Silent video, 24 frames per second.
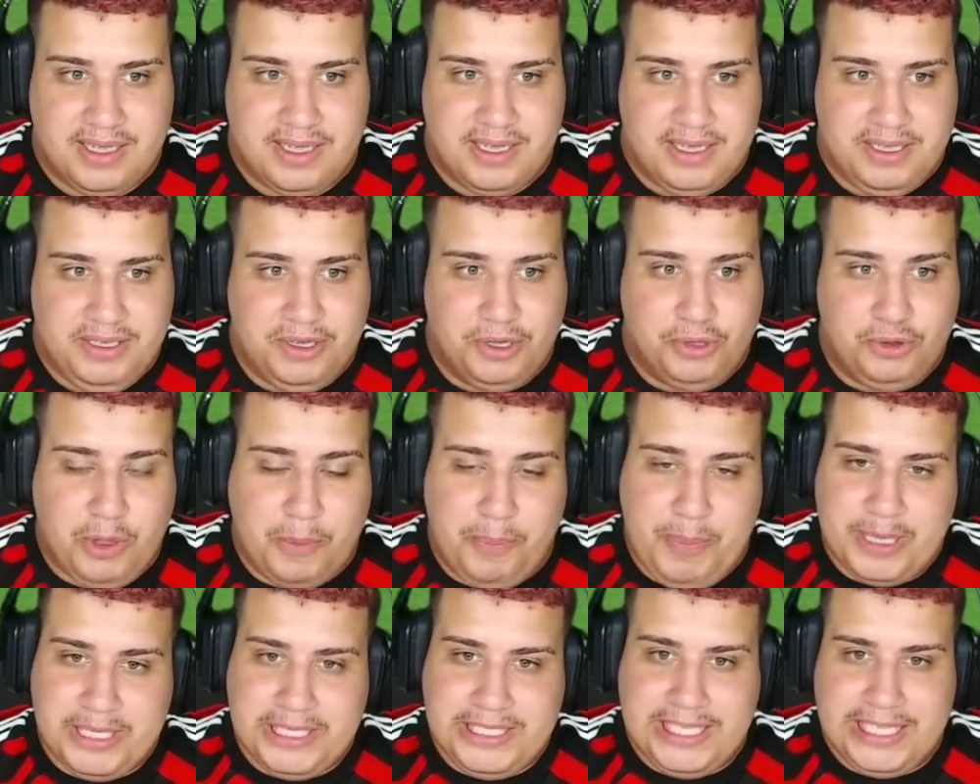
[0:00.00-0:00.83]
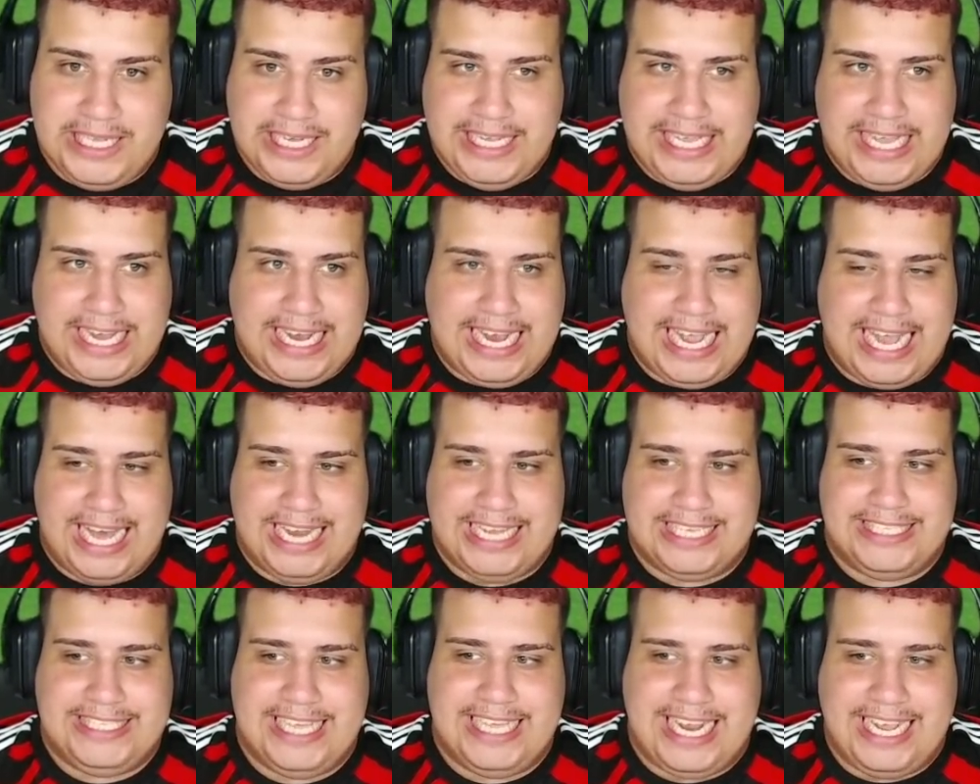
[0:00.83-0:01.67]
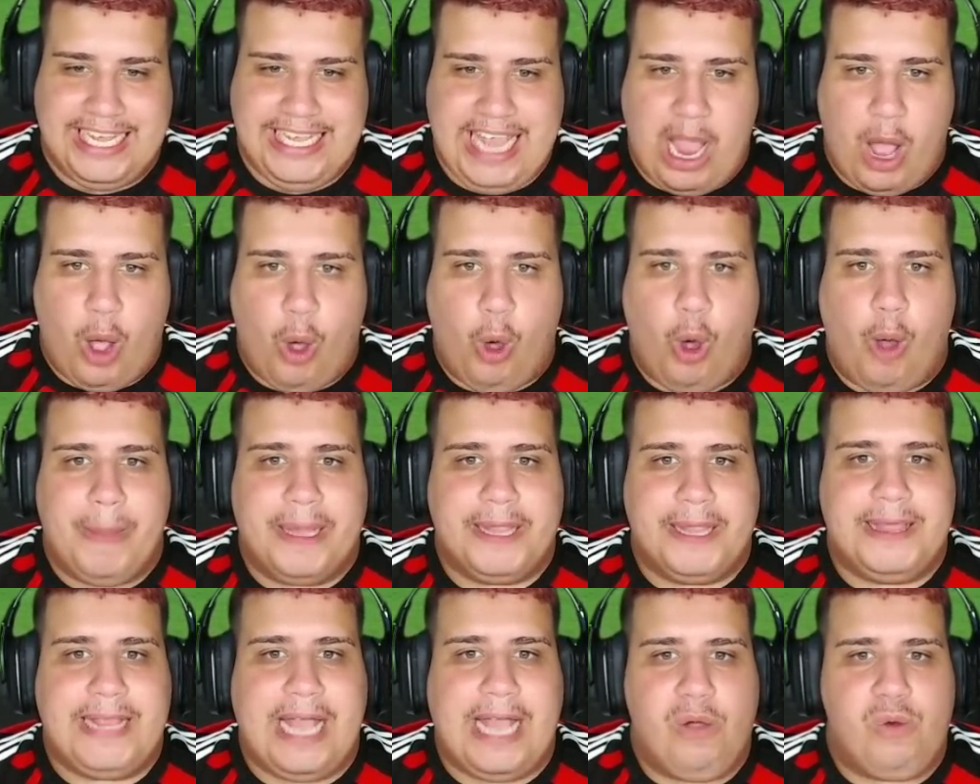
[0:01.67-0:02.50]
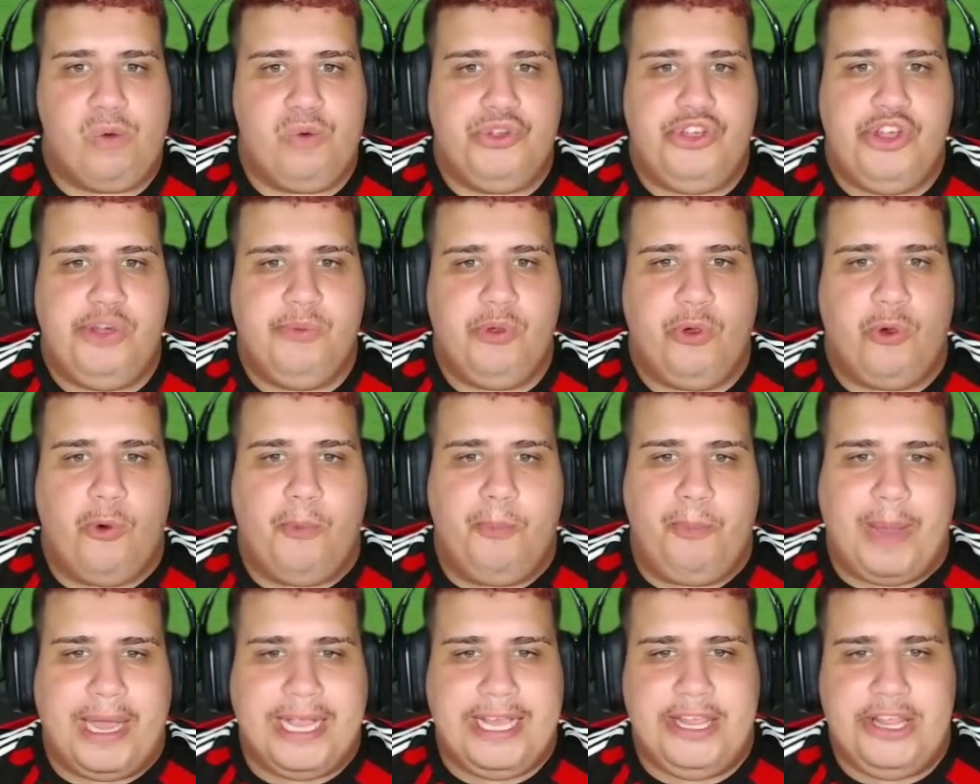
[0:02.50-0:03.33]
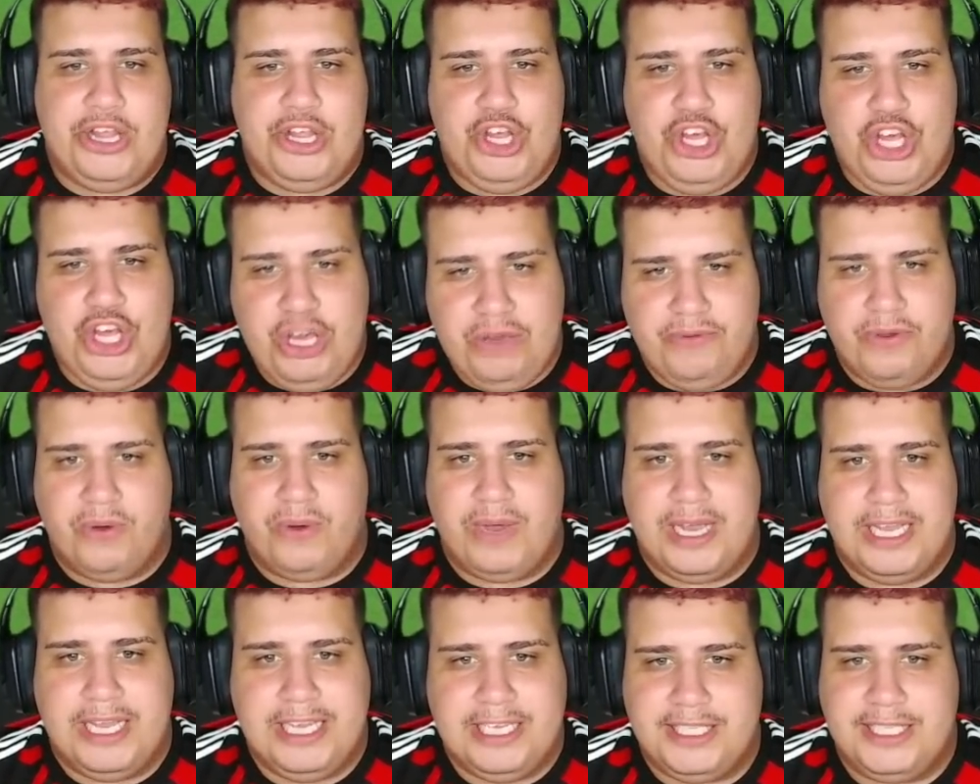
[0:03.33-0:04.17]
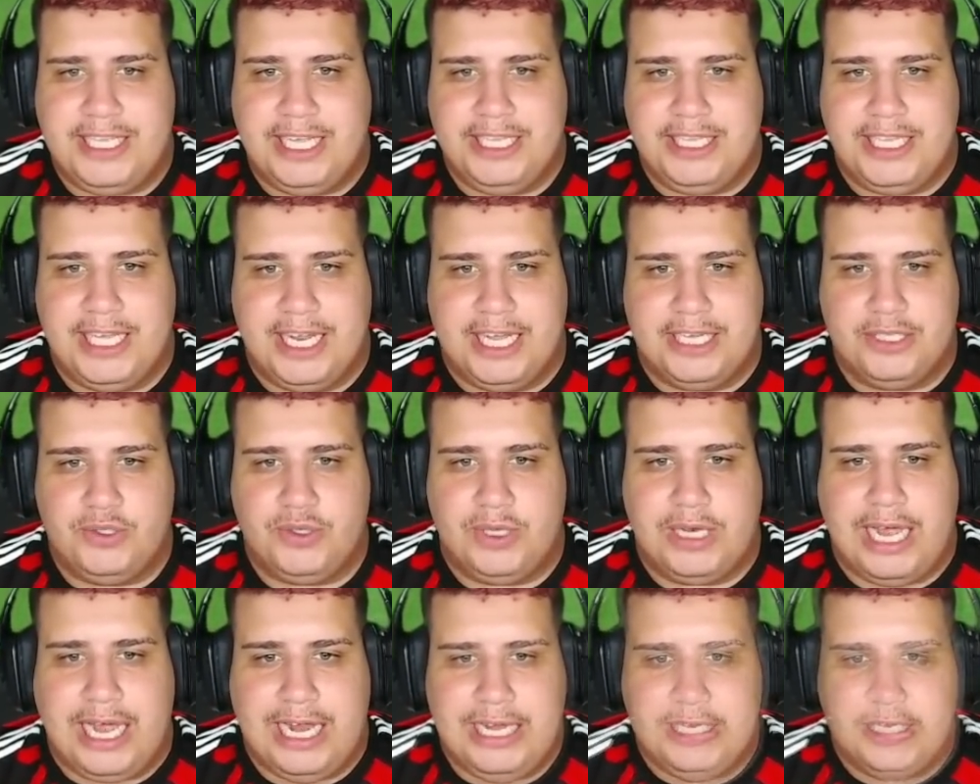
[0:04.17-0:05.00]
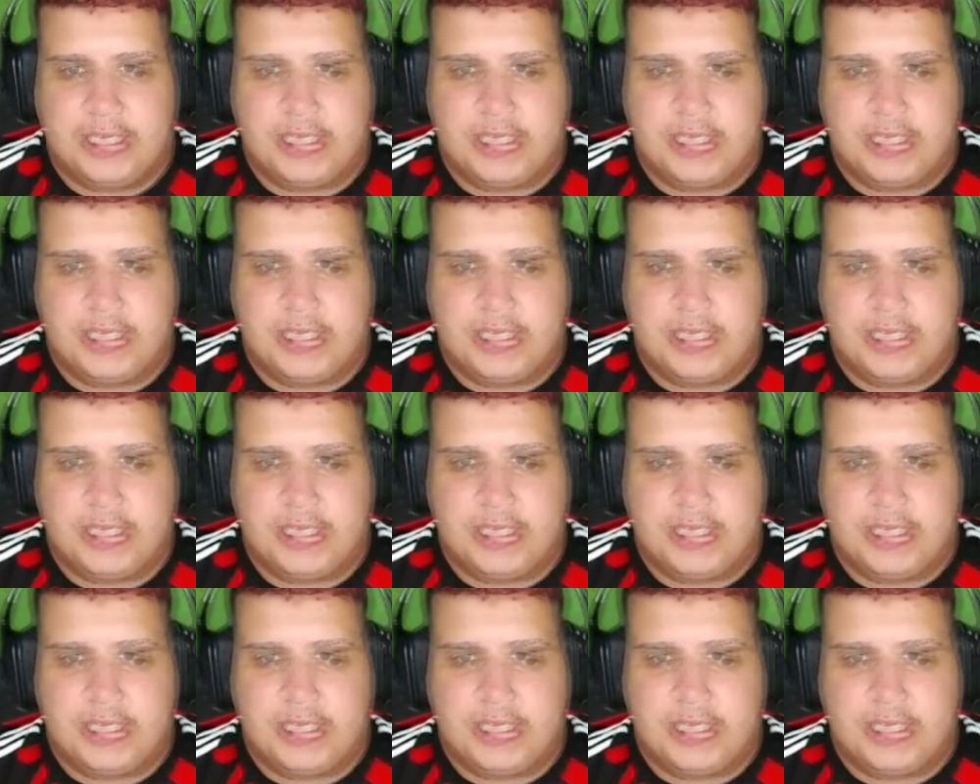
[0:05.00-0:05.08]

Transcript: E eu tô pensando aqui, cara, será que a Roma tá com um time compatível a isso da Internacional?